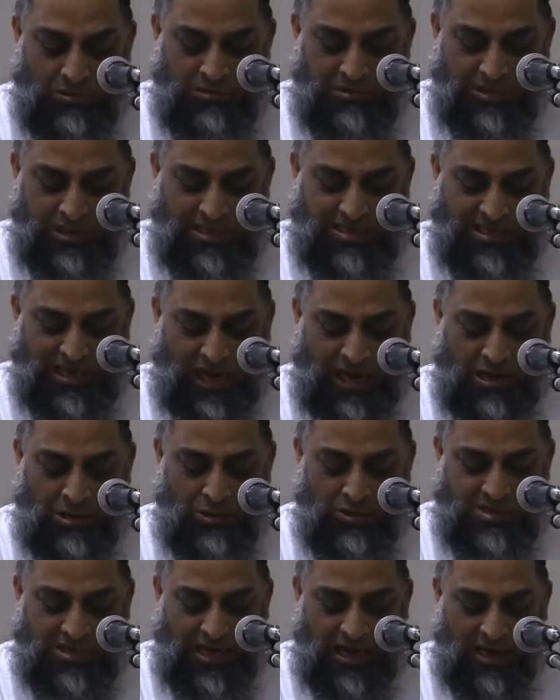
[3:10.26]
শুনতে চাই
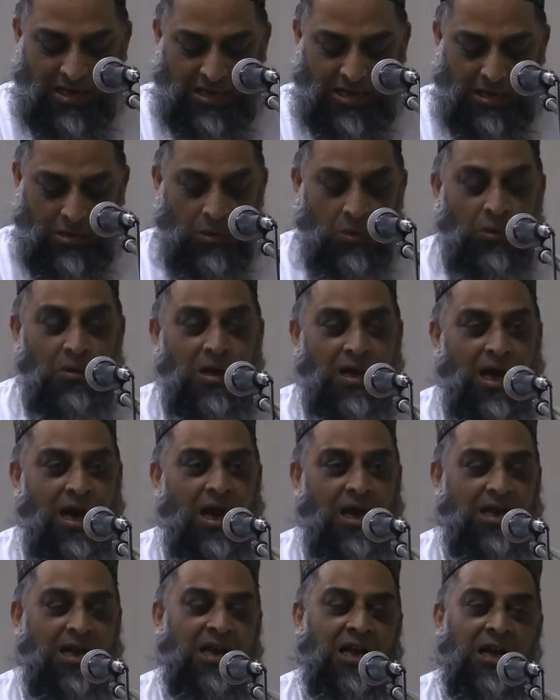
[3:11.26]
হুসাইনের
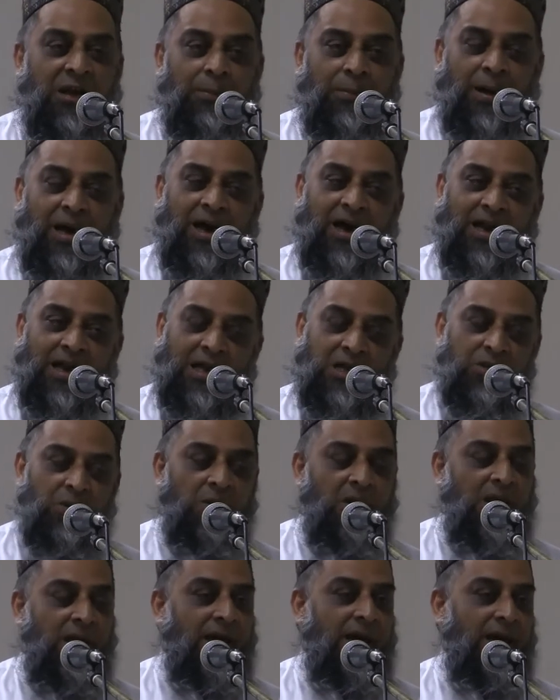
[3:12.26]
হুঙ্কার আরেকবার এই
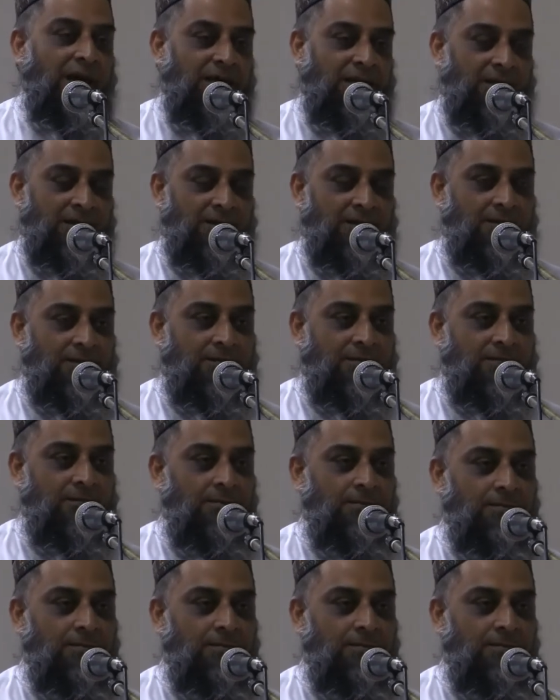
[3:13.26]
দুনিয়ায়